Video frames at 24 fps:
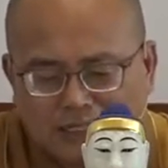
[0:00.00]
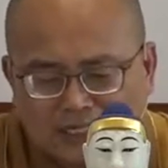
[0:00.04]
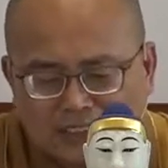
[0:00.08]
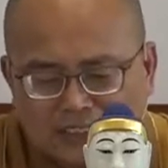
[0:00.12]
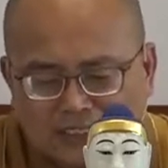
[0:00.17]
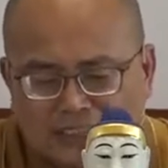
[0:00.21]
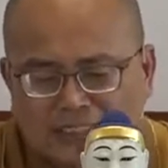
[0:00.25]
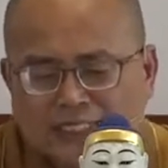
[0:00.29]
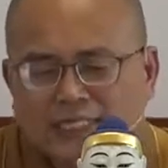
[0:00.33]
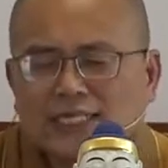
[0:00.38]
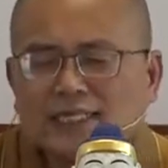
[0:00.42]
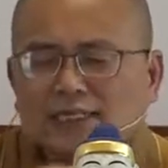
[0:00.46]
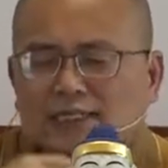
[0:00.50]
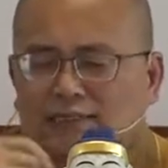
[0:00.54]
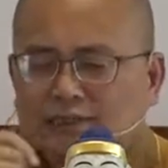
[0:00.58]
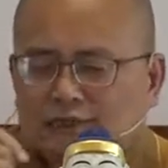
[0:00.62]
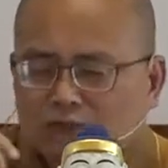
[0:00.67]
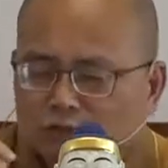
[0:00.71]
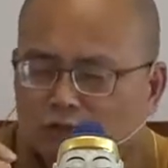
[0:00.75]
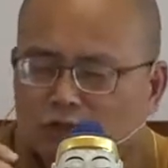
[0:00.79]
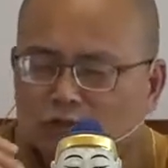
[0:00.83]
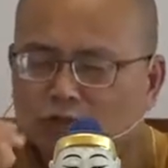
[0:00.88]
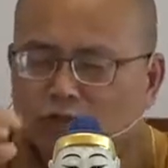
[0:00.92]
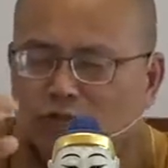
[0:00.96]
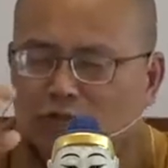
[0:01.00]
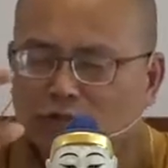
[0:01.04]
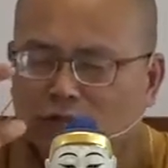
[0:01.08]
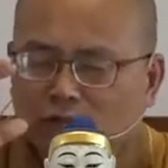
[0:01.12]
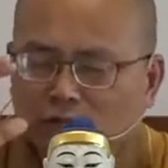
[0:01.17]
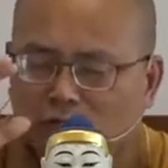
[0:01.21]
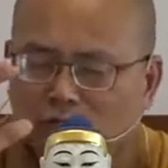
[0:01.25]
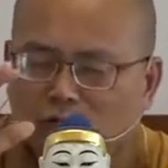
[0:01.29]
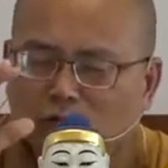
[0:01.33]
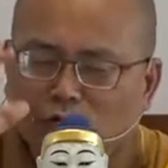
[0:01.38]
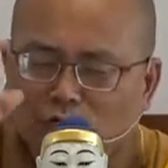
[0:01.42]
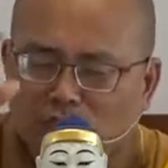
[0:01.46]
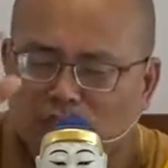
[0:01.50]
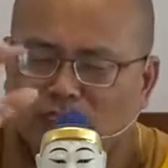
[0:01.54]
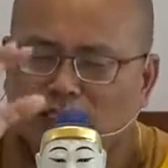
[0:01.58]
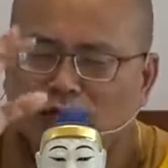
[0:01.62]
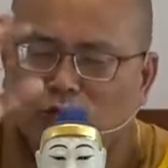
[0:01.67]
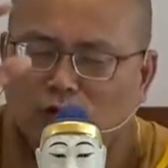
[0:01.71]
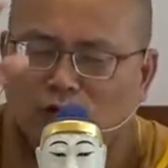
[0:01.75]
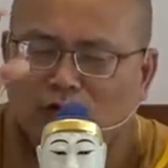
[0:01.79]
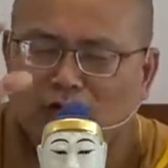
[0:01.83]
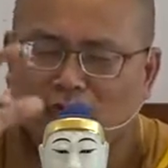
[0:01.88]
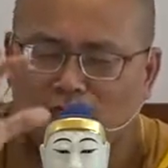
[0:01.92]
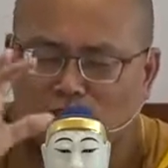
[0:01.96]
那这样就我
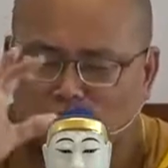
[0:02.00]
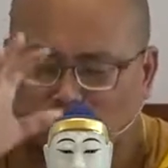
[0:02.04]
见我爱